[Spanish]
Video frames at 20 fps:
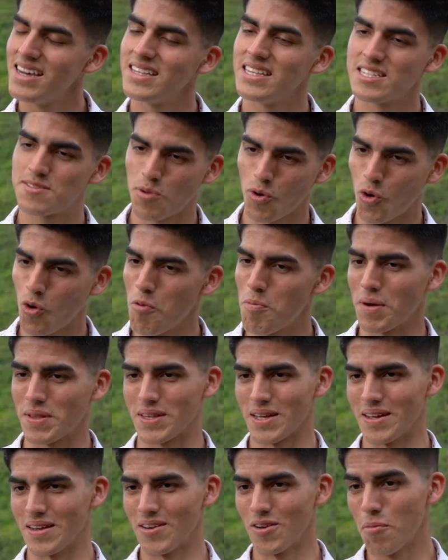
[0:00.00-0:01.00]

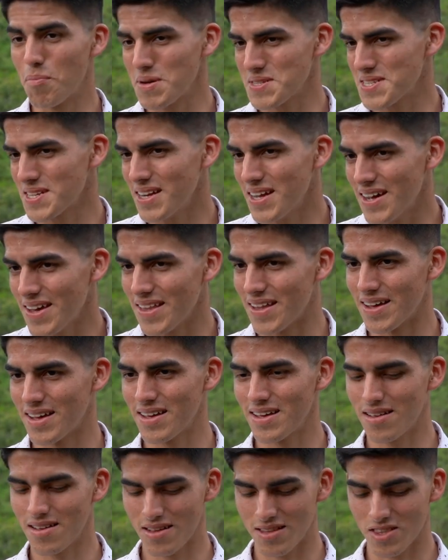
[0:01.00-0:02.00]
Despreocúpate, no pasa nada.
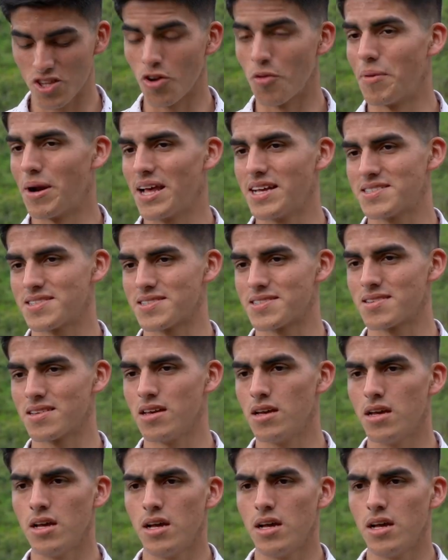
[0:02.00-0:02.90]
Te lo mereces.